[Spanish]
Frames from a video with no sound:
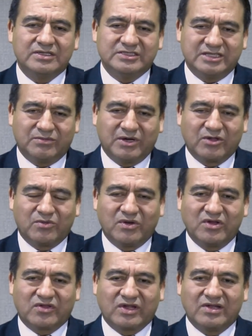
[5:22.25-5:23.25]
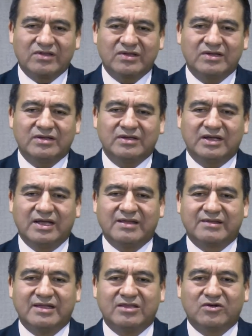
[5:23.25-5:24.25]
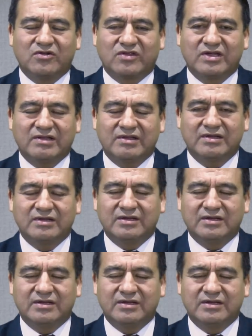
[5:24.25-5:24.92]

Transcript: llamado Moisés en ese entonces